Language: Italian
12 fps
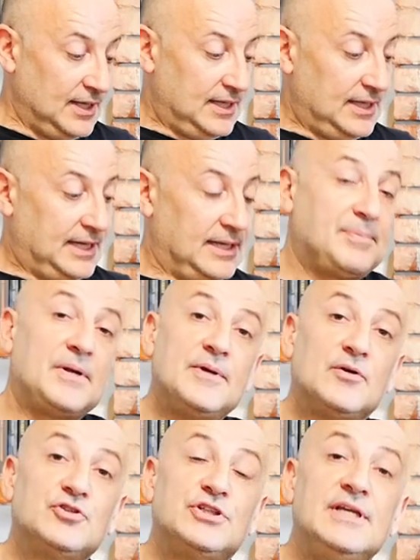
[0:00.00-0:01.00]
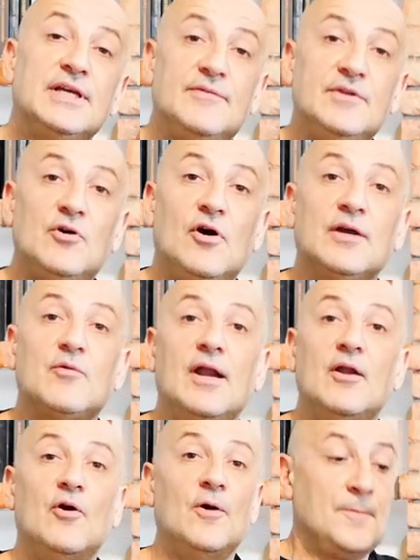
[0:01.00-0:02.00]
eh, i primi consigli che vi do è
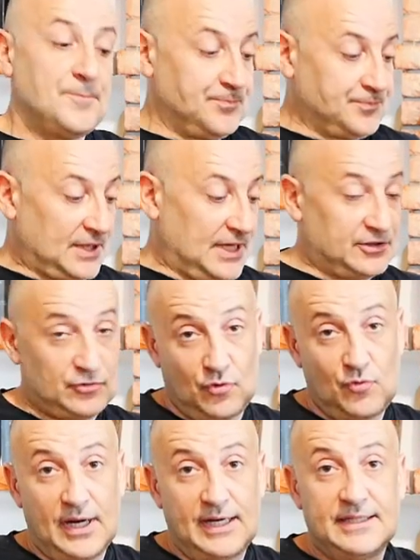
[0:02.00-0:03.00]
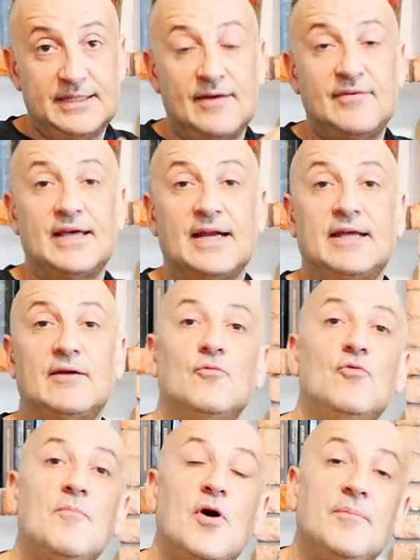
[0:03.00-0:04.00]
quello e sono quelli di avere
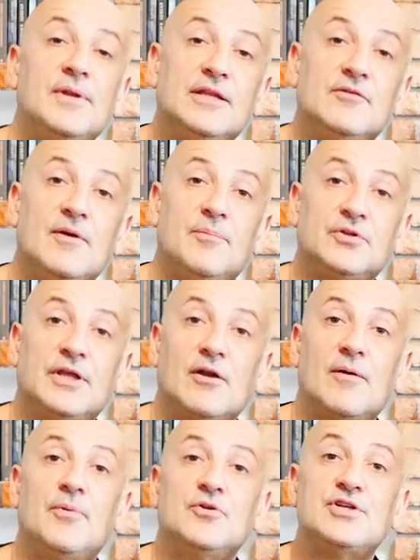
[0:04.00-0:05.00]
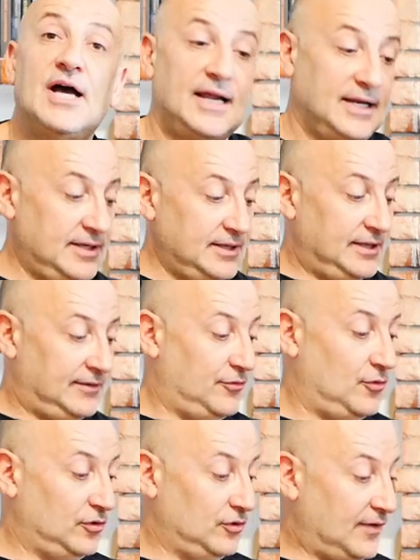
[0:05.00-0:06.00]
un mobile dove poterlo appoggiare, il
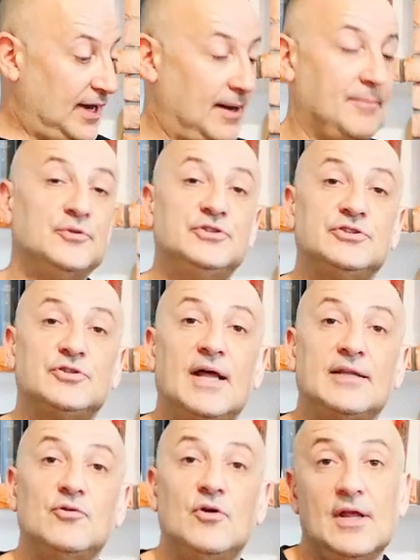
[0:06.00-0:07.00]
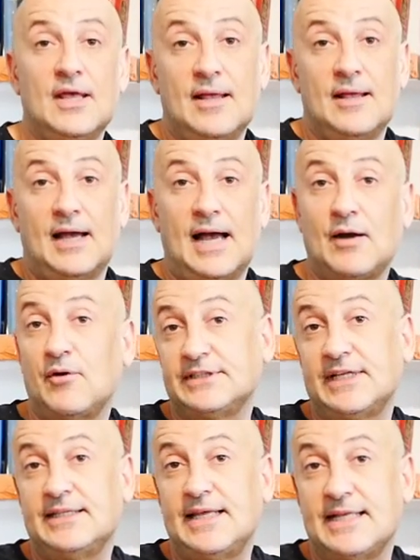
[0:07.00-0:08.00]
forno va posizionato a
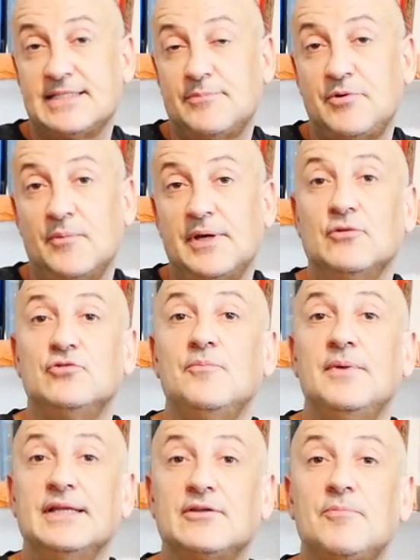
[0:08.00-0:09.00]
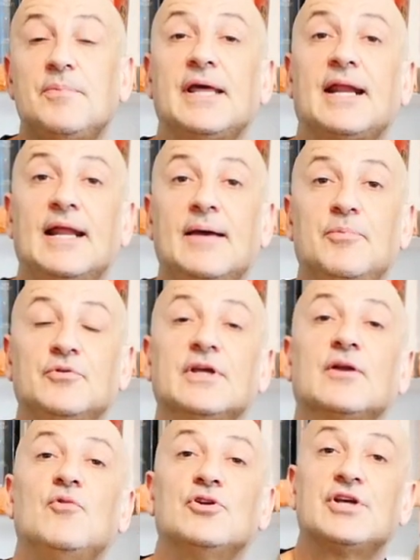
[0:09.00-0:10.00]
questa altezza più o meno di un metro per eh,
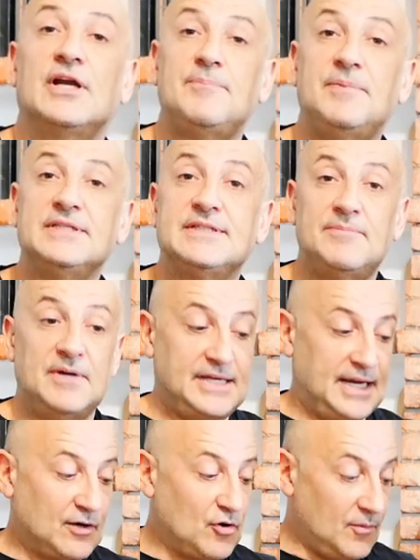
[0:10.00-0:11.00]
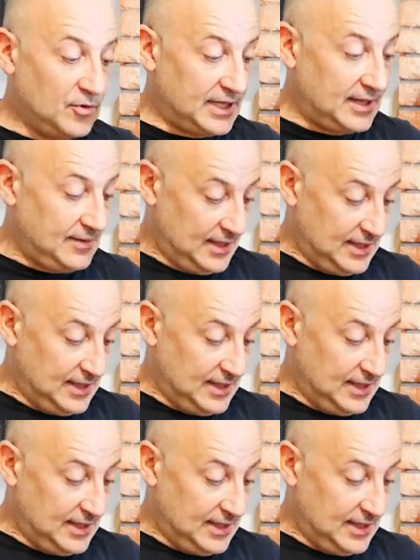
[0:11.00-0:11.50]
poter cuocere le pizze in maniera comoda,